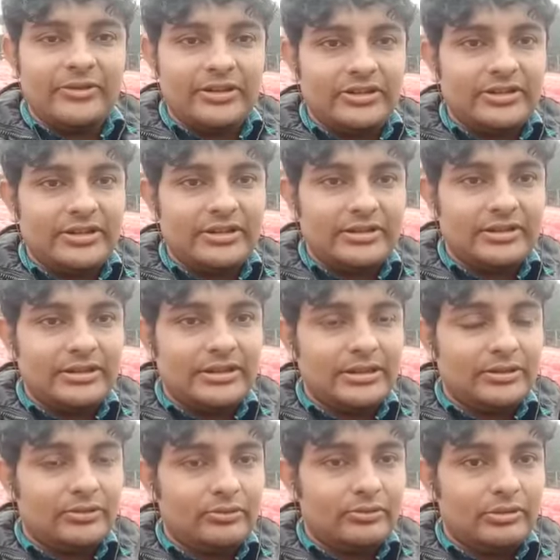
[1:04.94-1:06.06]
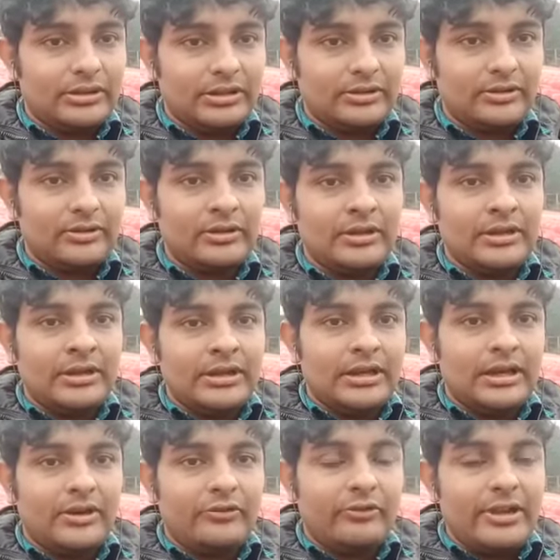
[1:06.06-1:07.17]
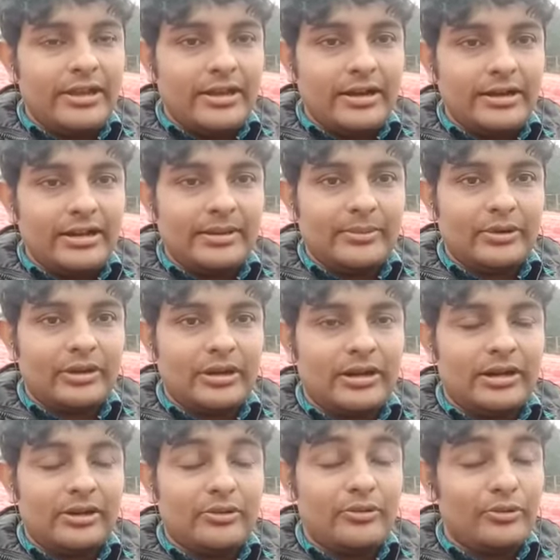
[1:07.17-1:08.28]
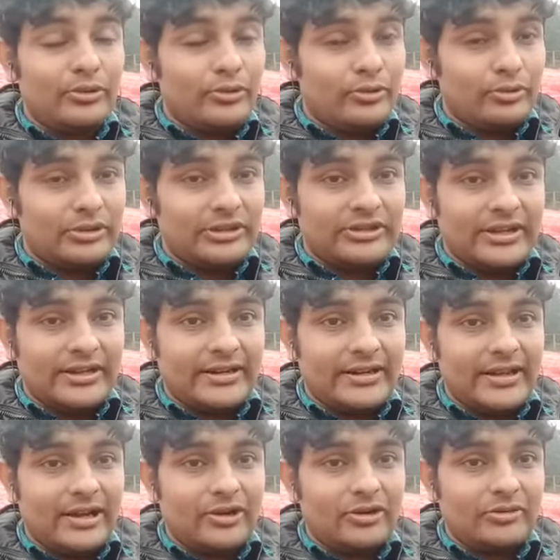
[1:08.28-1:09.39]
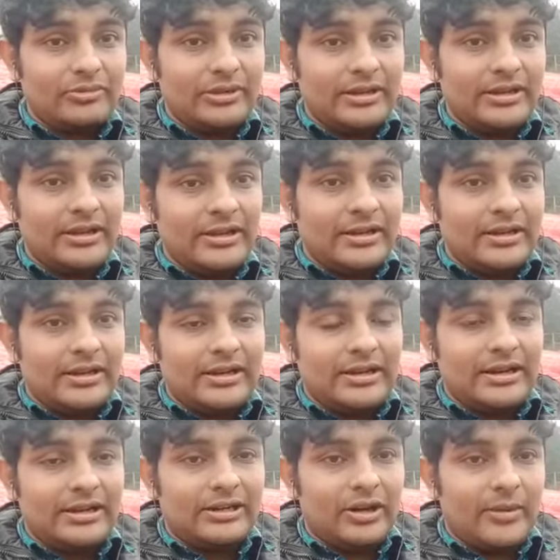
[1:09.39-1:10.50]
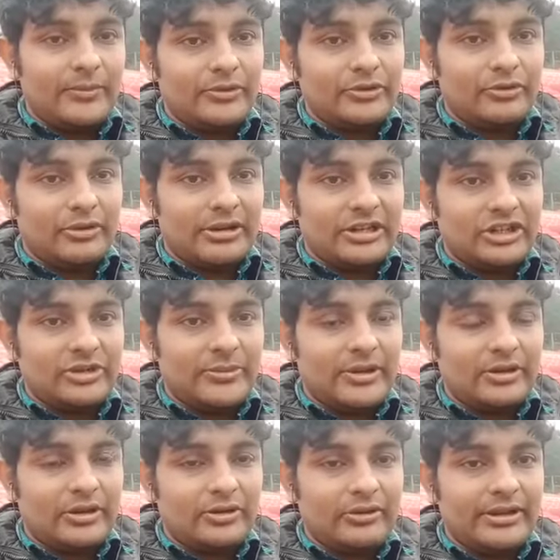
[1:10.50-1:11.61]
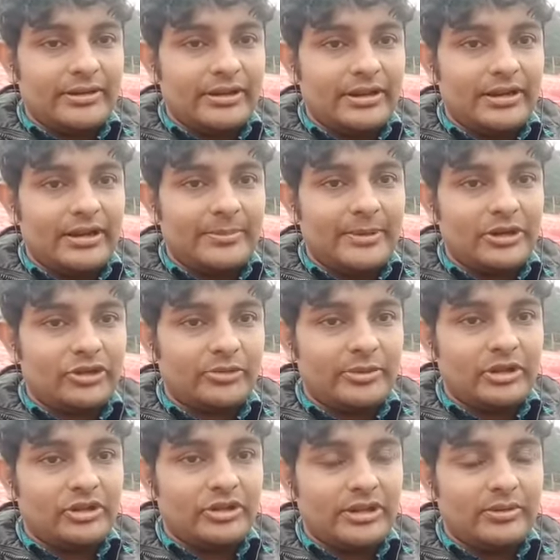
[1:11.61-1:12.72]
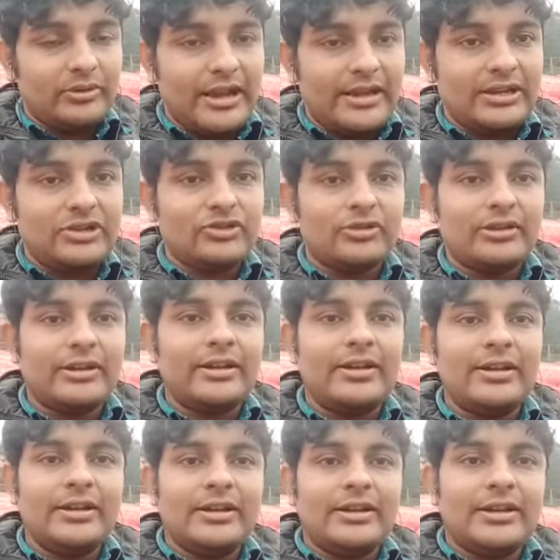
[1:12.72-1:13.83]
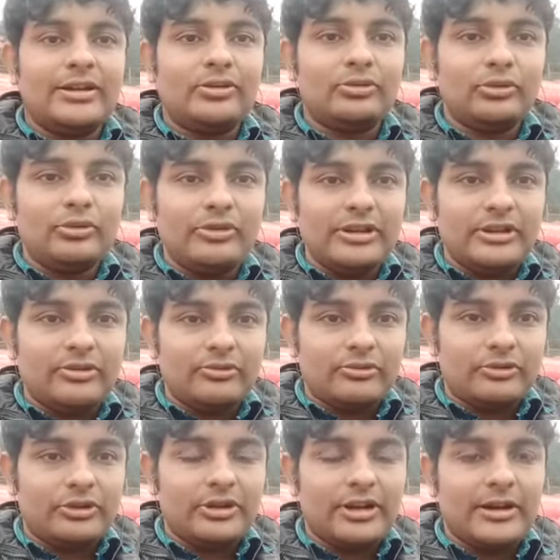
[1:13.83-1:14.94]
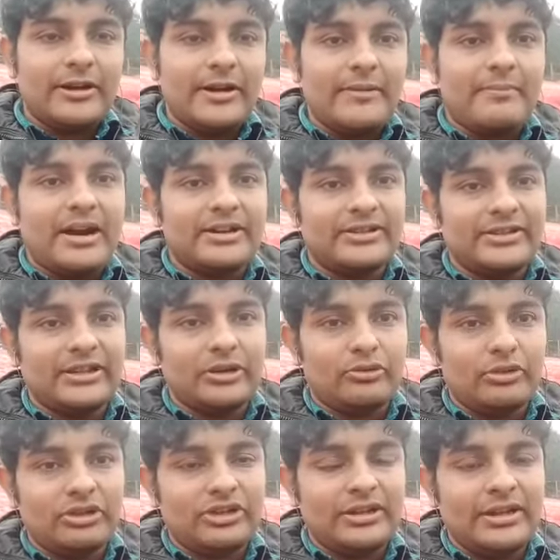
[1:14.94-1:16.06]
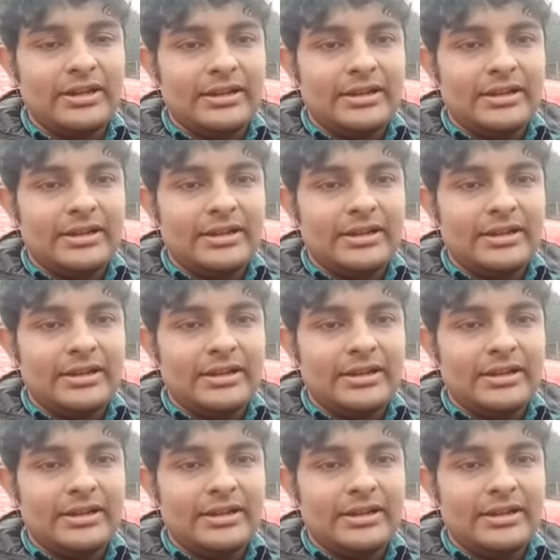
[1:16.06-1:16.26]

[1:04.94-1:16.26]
ফিরছেন তিনি কিন্তু দুর্দান্ত উইঙ্গার এবং গোল করতে জানেন এখন অবধি টপ স্কোরার ইস্টবেঙ্গলের হয়ে পেরসোভিচ এবং একই সঙ্গে নতুন রিক্রুট মার্সেলও রয়েছেন